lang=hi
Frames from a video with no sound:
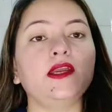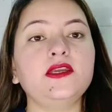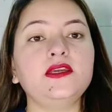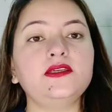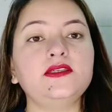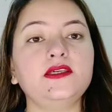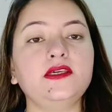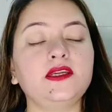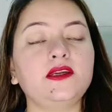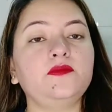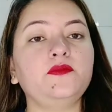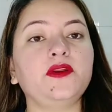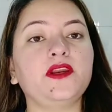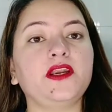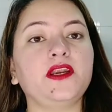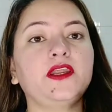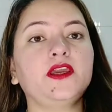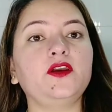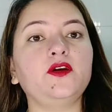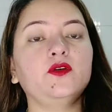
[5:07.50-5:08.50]
सीरम रेडी
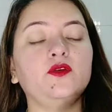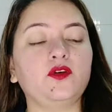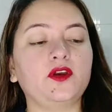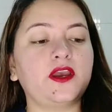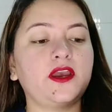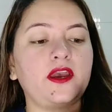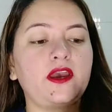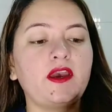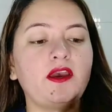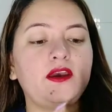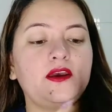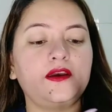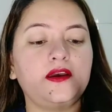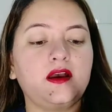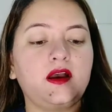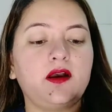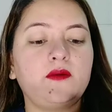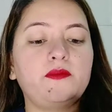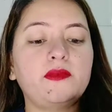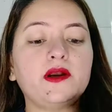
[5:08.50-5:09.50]
हो गया है आप
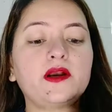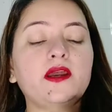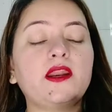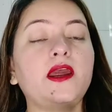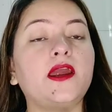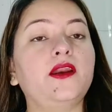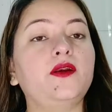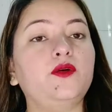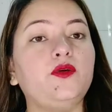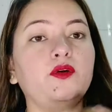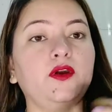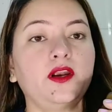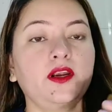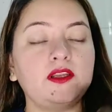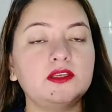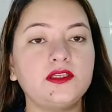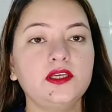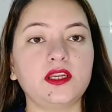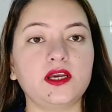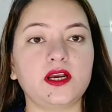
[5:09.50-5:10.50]
अगर हैंड टू हैंड इसे
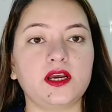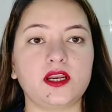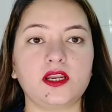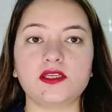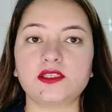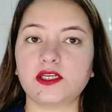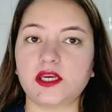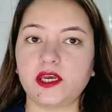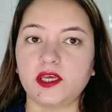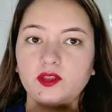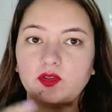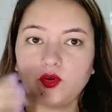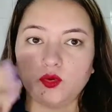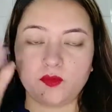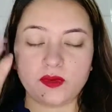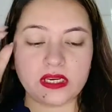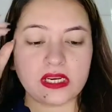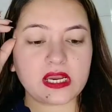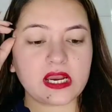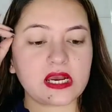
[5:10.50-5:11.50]
लगाना चाहें तो भी
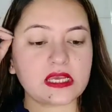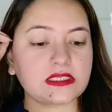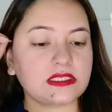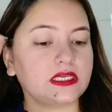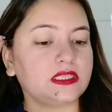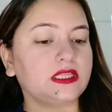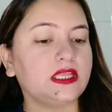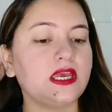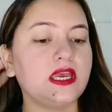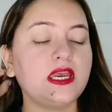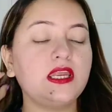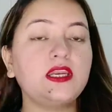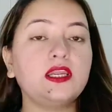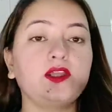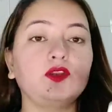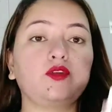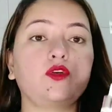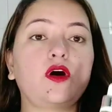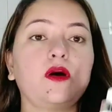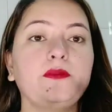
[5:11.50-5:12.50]
लगा सकते हैं नहीं तो
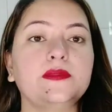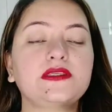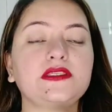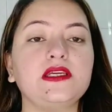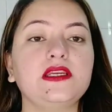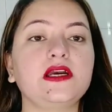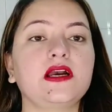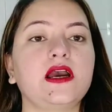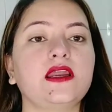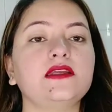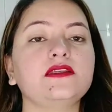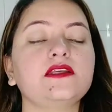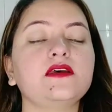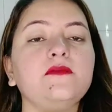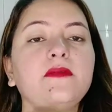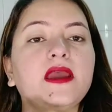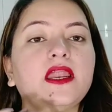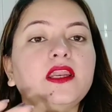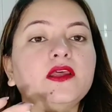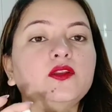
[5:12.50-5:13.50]
आप इसे लगाने से
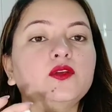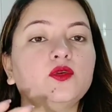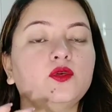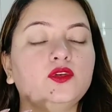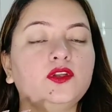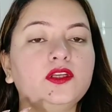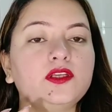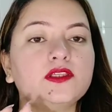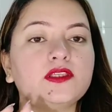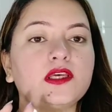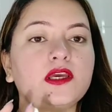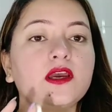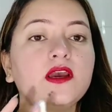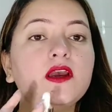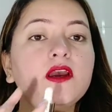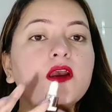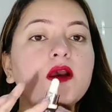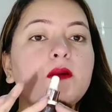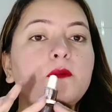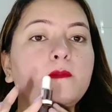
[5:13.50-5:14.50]
पहले दो दिन इसे
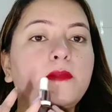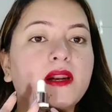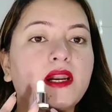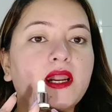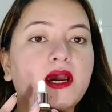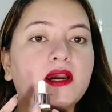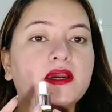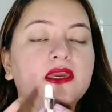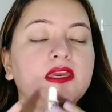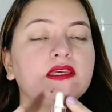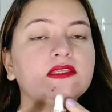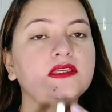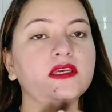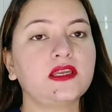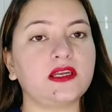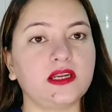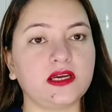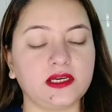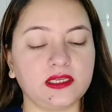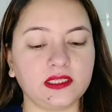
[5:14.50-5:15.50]
बना के इसे
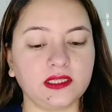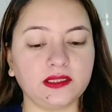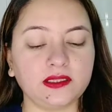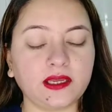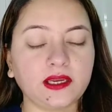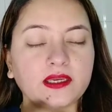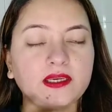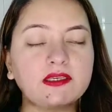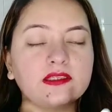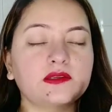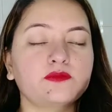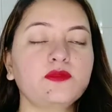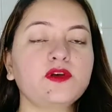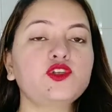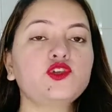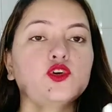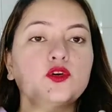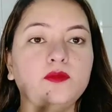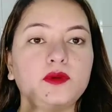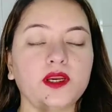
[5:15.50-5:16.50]
रख दें ताकि इसमें जो
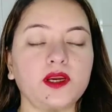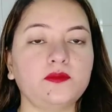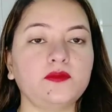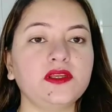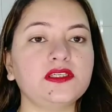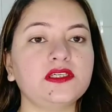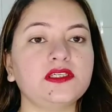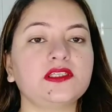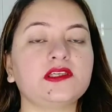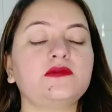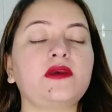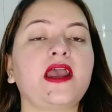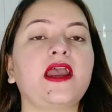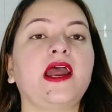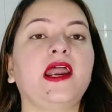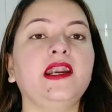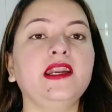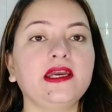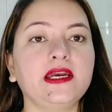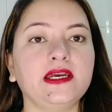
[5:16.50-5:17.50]
भी हमने चीज़ें ऐड
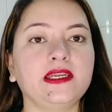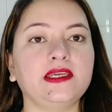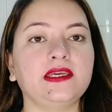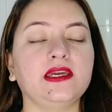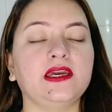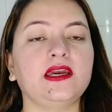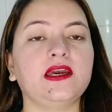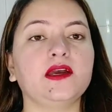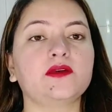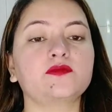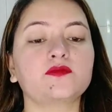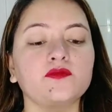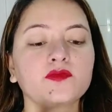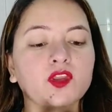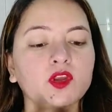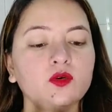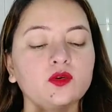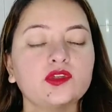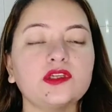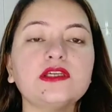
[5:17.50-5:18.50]
करी हैं
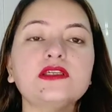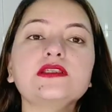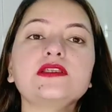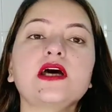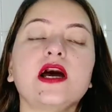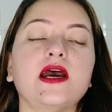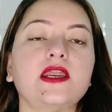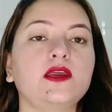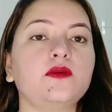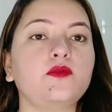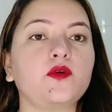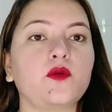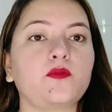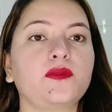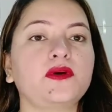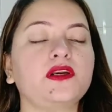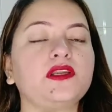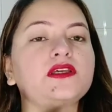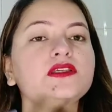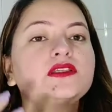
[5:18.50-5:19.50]
उसकी सारी
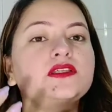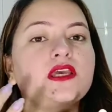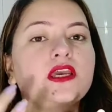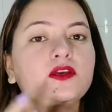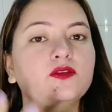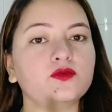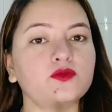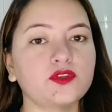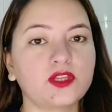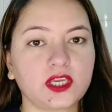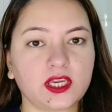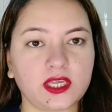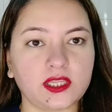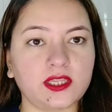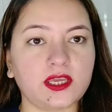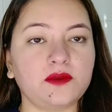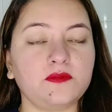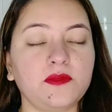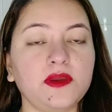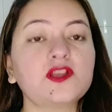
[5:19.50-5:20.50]
प्रॉपर्टीज़ एक दूसरे के अंदर
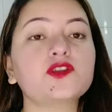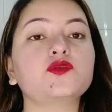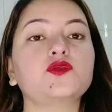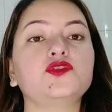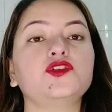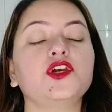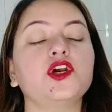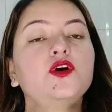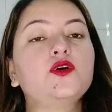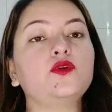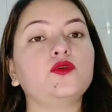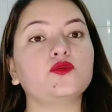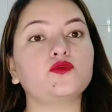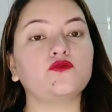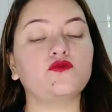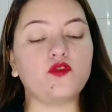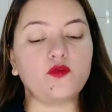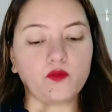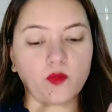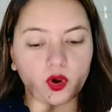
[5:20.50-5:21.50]
मिक्स हो जाए और वो
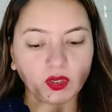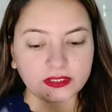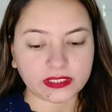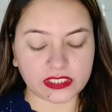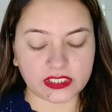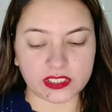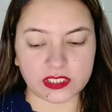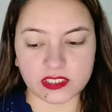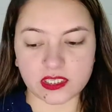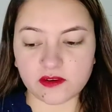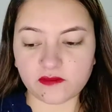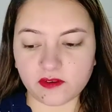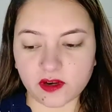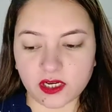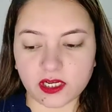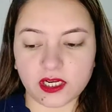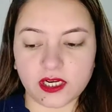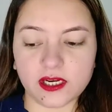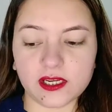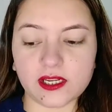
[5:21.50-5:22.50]
बहुत अच्छे से वर्क
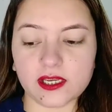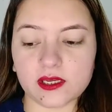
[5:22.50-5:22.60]
करे